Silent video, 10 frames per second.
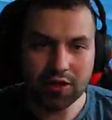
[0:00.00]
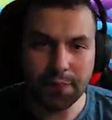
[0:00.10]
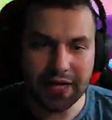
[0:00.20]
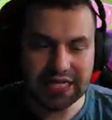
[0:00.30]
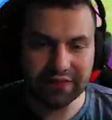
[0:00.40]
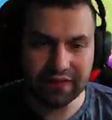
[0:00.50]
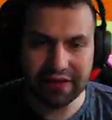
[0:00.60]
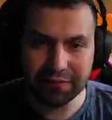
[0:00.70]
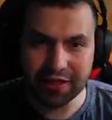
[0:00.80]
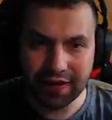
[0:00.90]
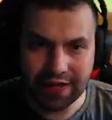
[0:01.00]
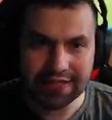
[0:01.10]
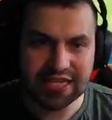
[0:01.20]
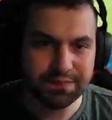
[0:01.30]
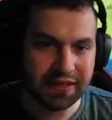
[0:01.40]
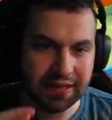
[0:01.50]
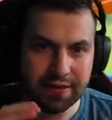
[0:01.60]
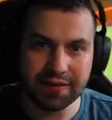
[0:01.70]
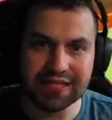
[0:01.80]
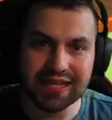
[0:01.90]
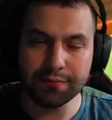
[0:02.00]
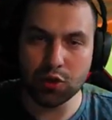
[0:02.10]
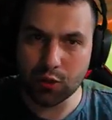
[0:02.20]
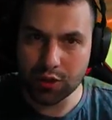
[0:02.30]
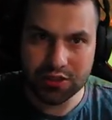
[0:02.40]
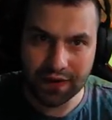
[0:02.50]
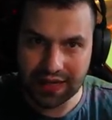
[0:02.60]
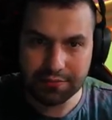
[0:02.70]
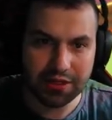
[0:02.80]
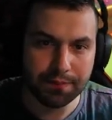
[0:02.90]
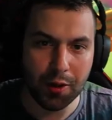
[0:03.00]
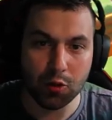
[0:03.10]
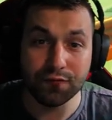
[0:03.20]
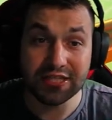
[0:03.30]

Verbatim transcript: to pokazywałem wam trik ze spadaniem na sam dół i rozwalaniem tych bloków.